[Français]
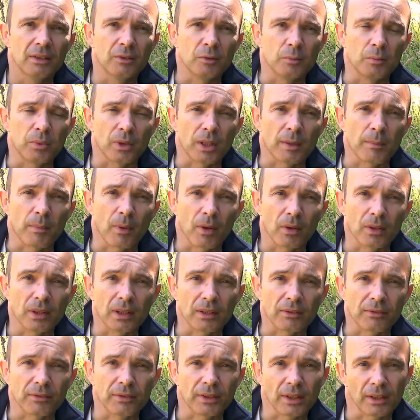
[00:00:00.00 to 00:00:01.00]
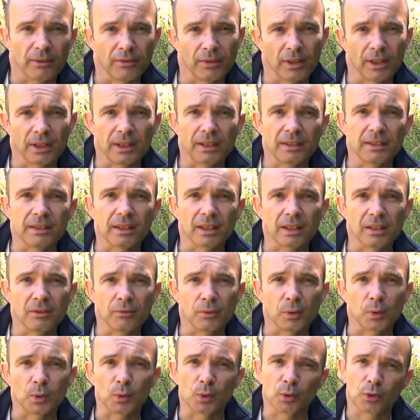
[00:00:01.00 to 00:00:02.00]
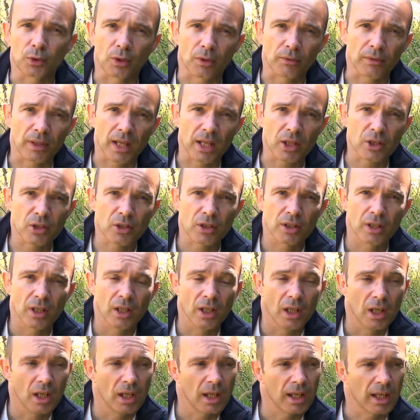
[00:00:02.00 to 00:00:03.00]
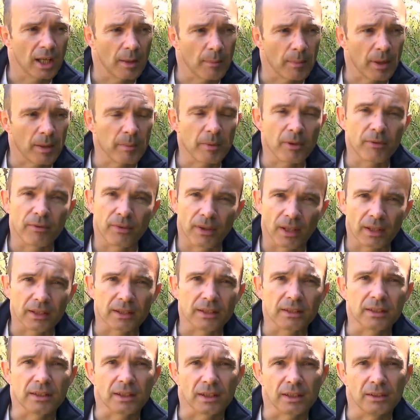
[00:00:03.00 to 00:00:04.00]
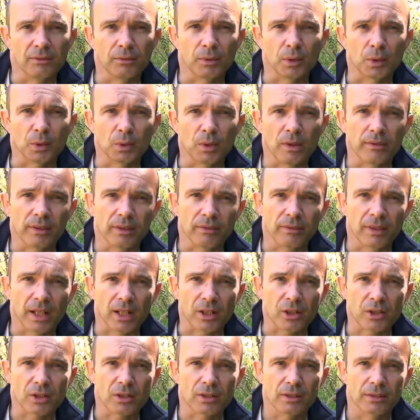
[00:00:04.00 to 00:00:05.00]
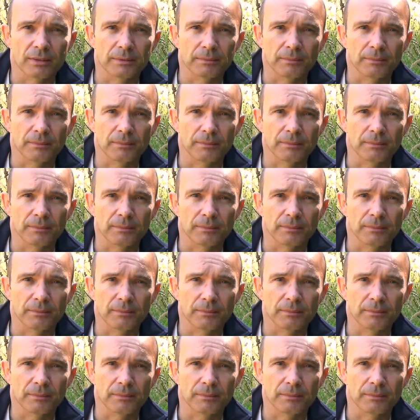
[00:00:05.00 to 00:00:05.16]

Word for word: vous pourrez prendre, faire, des séries de photos sans flash, et après bah, faire des séries de photos avec flash.